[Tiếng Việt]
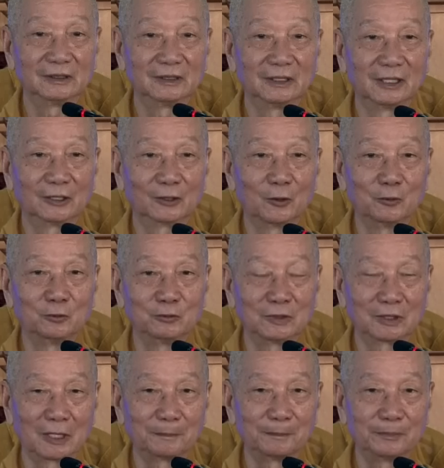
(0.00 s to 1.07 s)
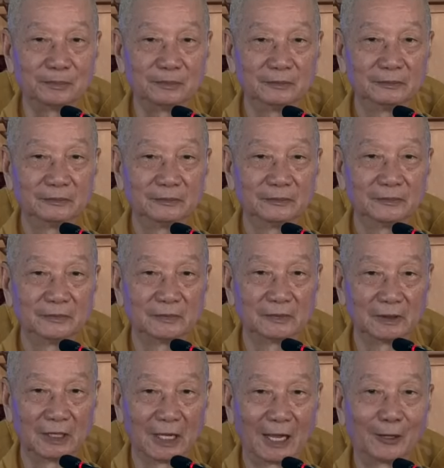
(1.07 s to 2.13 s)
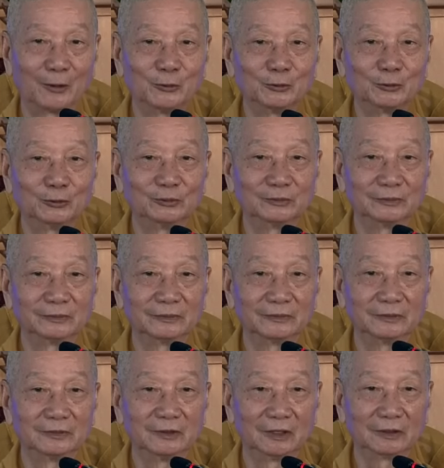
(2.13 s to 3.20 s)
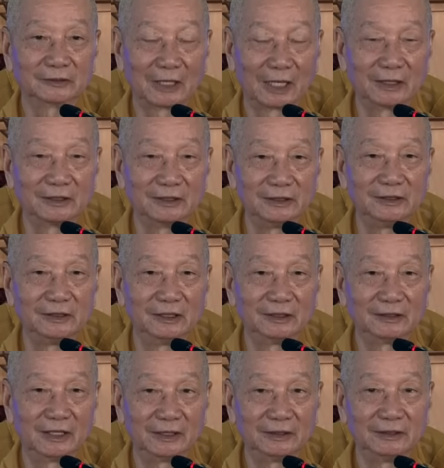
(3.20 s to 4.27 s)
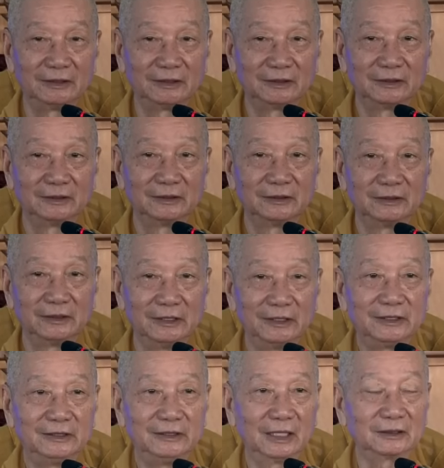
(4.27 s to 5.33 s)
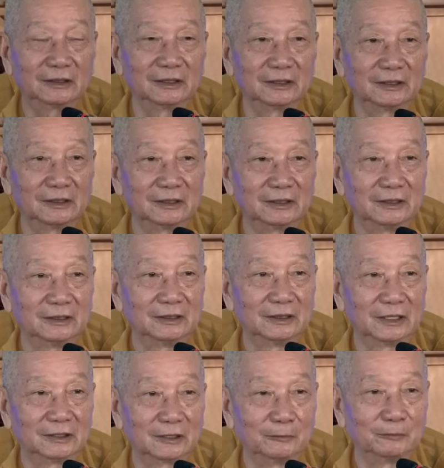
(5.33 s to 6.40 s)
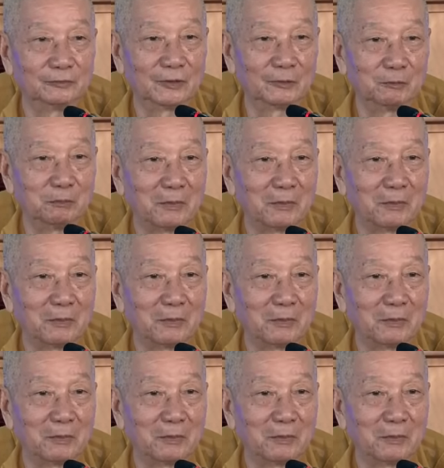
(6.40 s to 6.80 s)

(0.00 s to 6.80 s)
là cung cấp gạo cho tăng ni ở đây ít nhất là trong vòng